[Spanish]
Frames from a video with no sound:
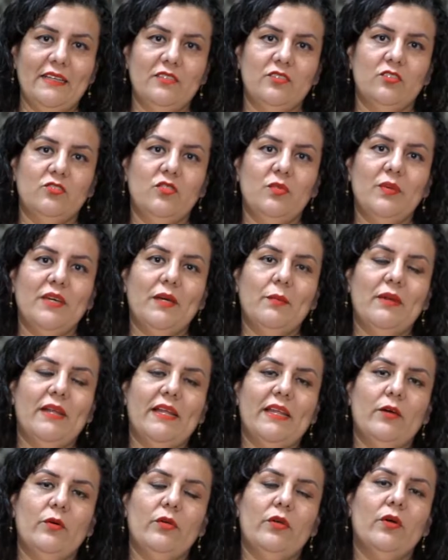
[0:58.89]
Soy su amiga
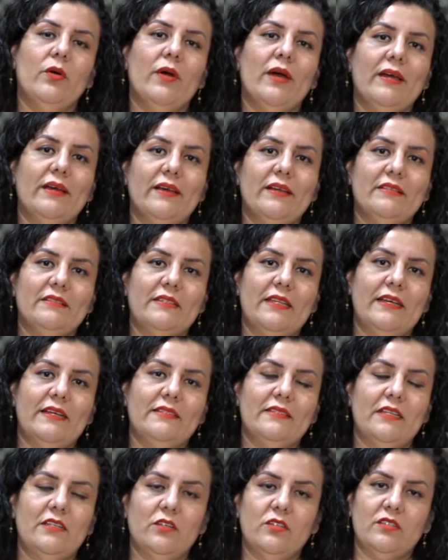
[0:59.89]
Mireya Ulloa y este
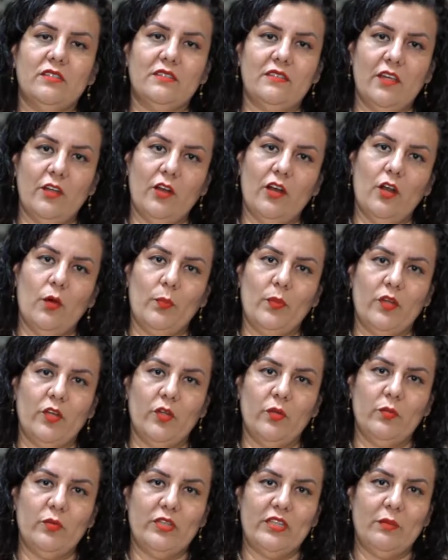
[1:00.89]
es el Noticiero de la
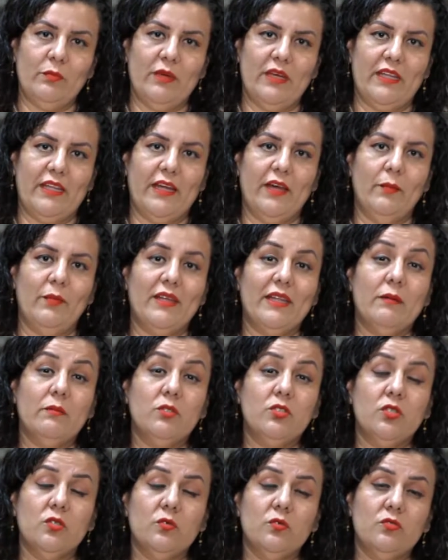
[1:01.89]
Opinión Multimedia. Me da
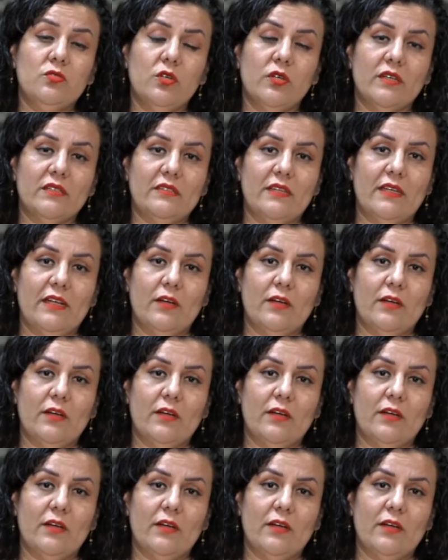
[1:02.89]
mucho gusto que estén